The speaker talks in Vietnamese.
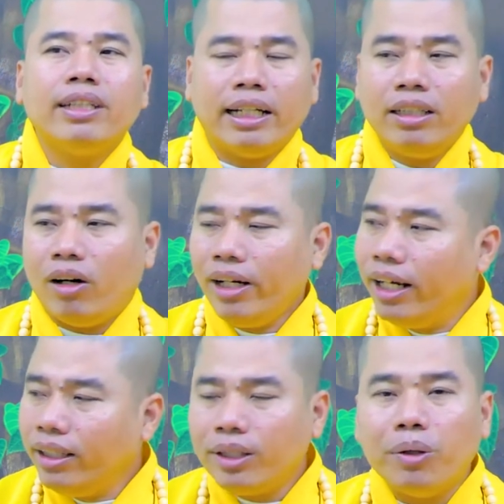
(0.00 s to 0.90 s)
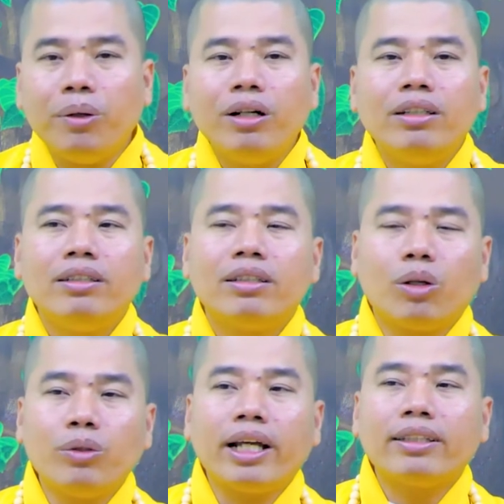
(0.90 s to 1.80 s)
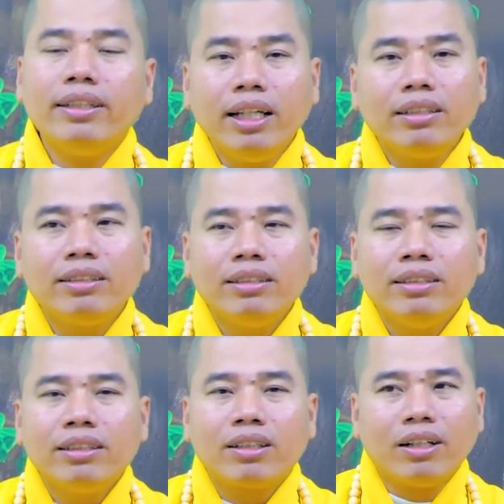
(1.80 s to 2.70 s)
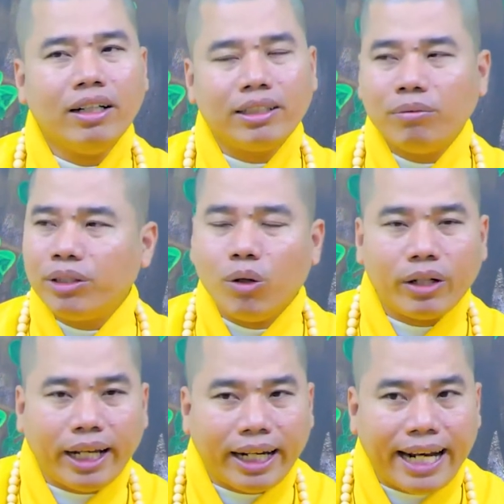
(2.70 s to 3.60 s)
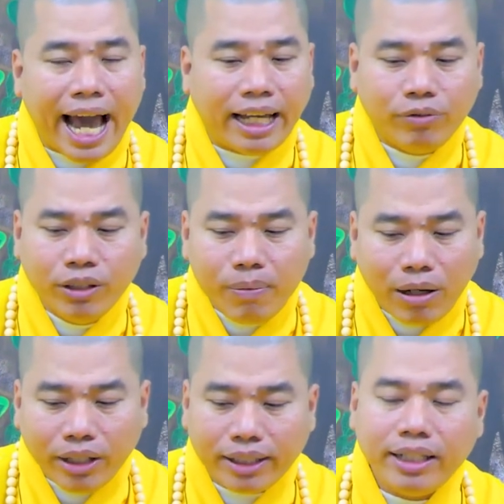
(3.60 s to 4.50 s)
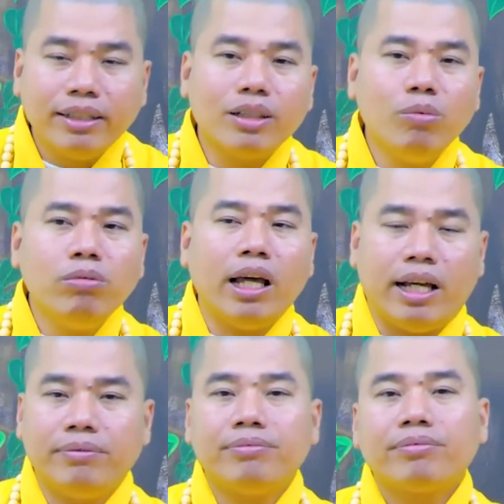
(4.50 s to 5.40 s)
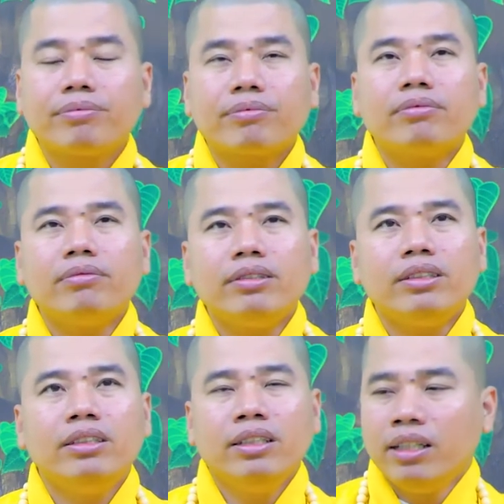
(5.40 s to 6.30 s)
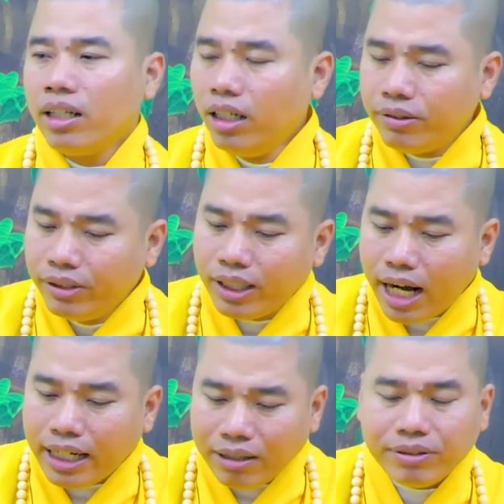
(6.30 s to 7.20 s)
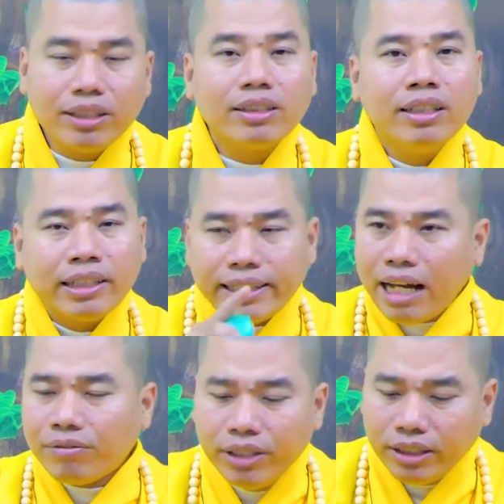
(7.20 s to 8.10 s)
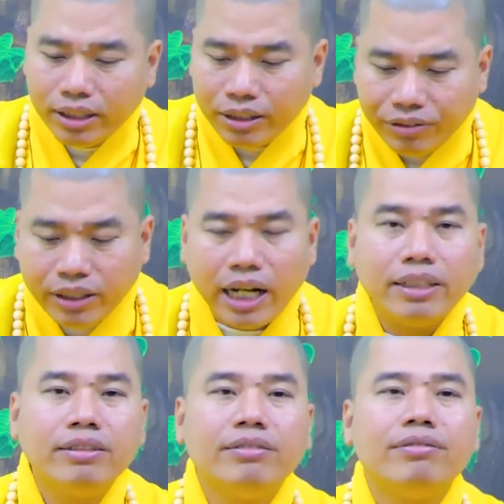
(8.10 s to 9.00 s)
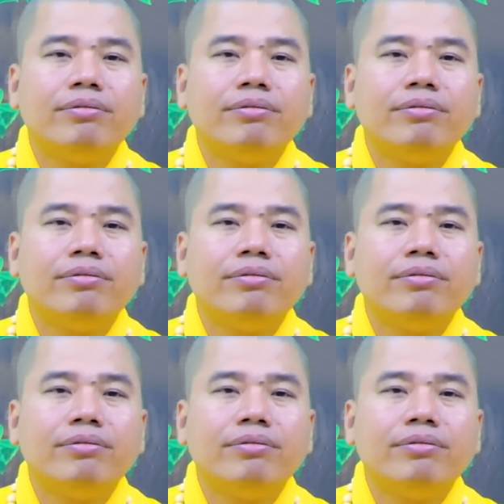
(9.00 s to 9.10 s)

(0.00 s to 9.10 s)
Rảnh rỗi đến chùa tu nhân tích đức. Còn người trong chùa này là đại phước báo nhân viên. Đúng là người phước ở đắc phước, đắc phước người phước ở.